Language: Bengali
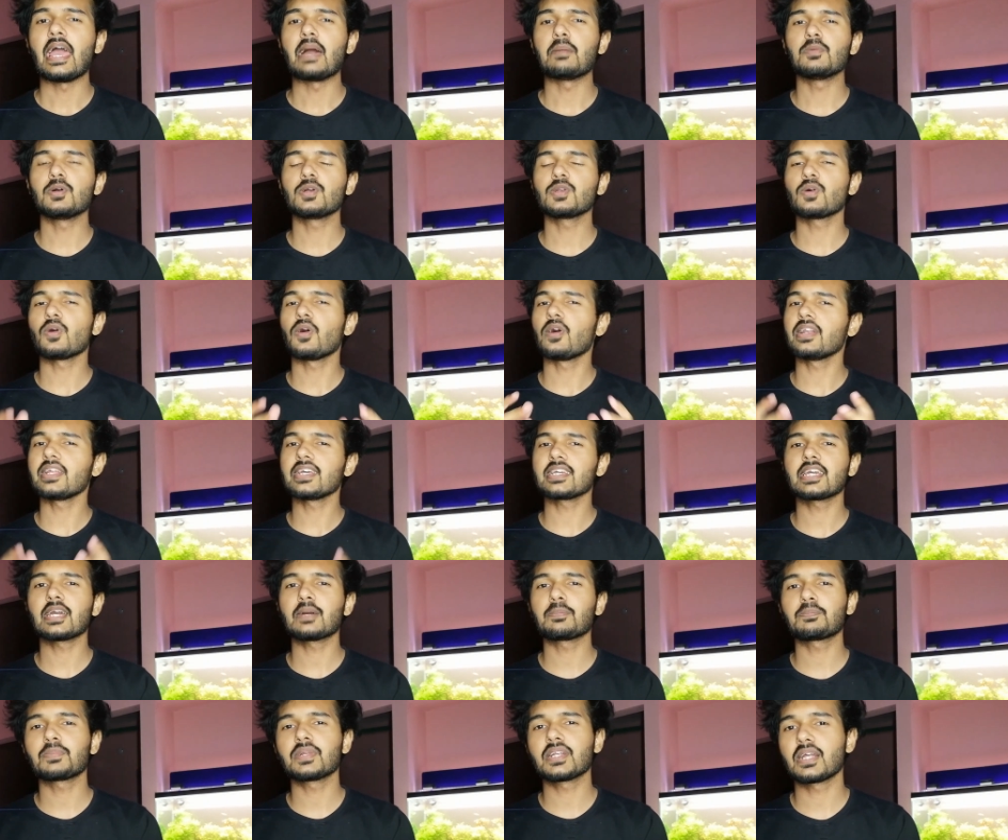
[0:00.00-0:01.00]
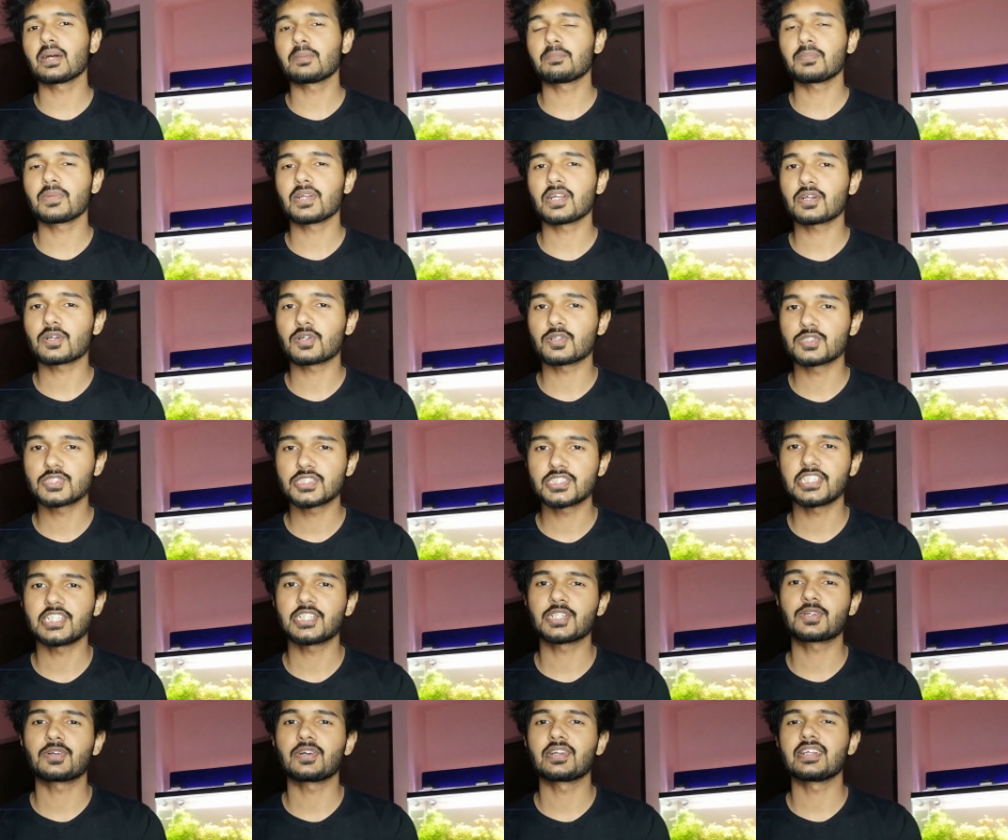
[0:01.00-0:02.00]
এমন অনেকে আপনারা আপনারা
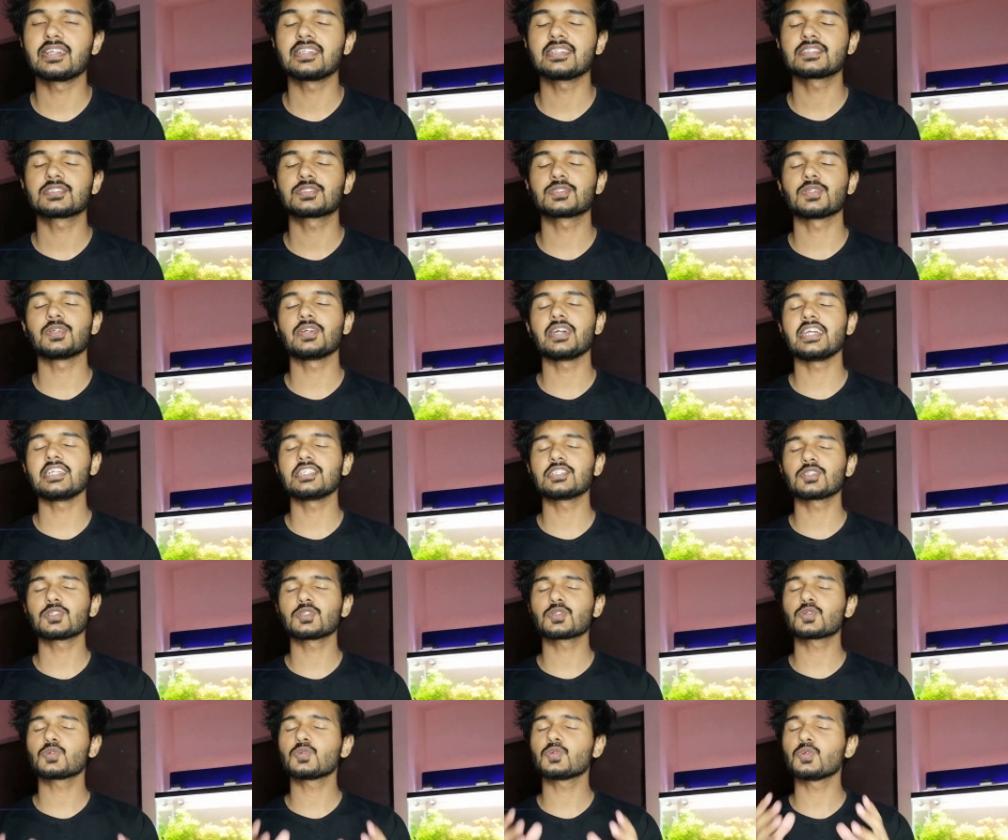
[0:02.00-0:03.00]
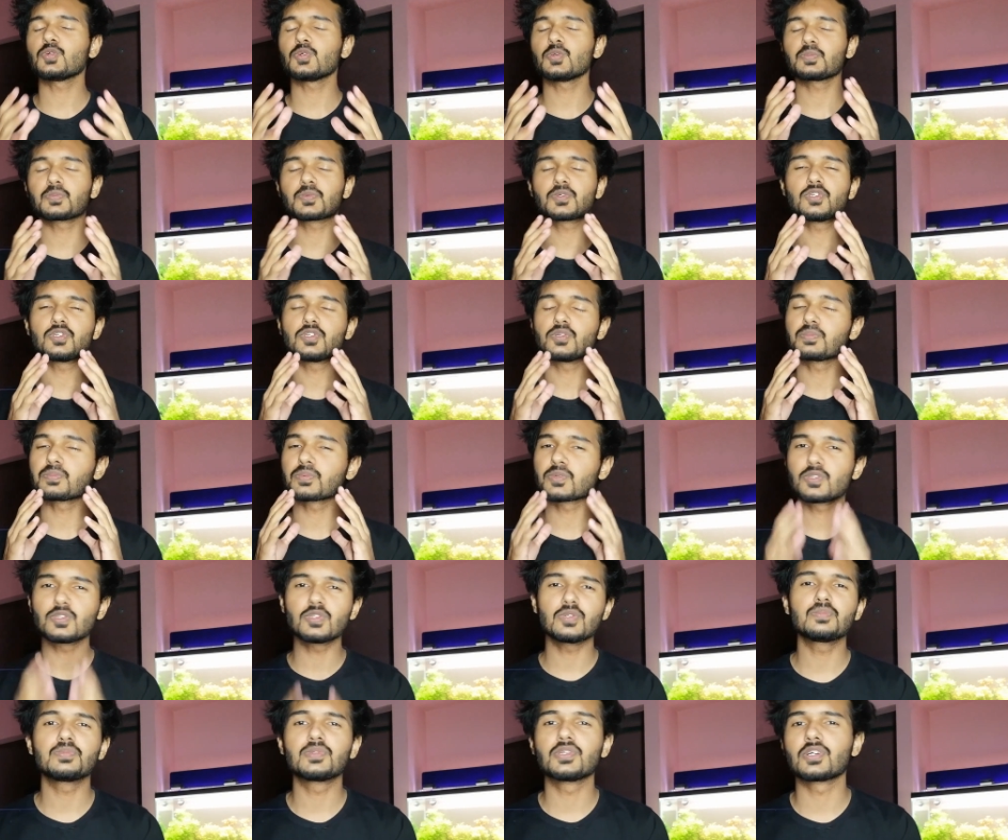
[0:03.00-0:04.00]
কোশ্চেন করেন সো এই জন্য খুব খুব
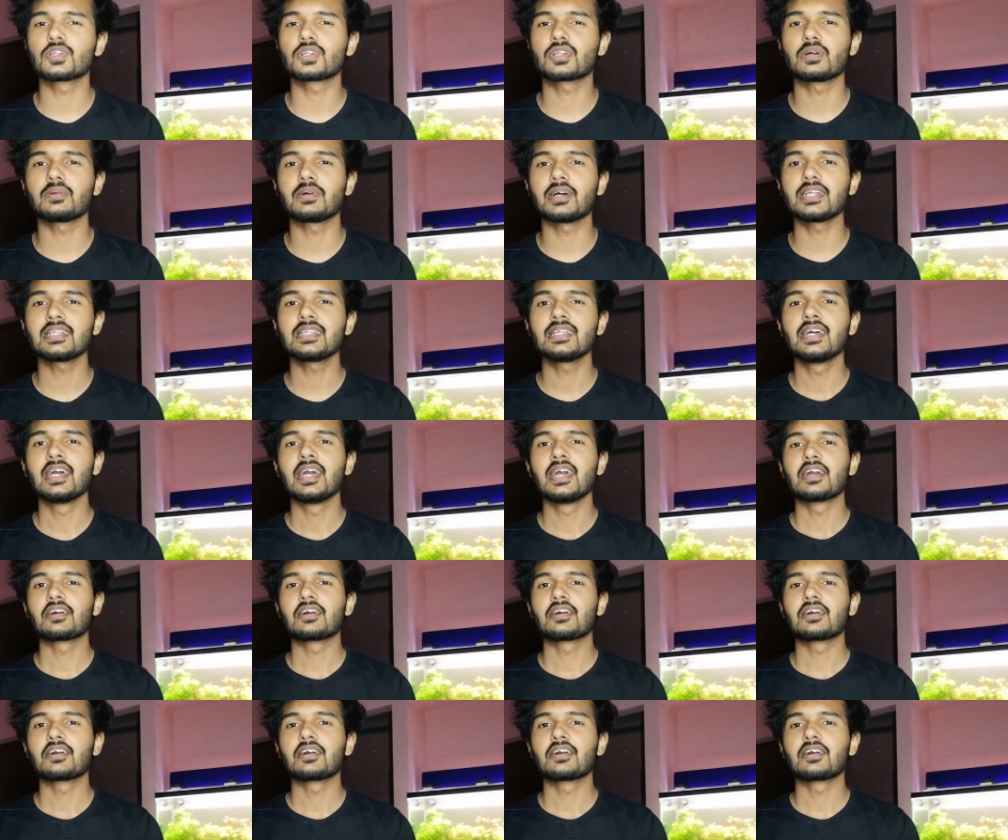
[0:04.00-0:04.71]
খুব ধন্যবাদ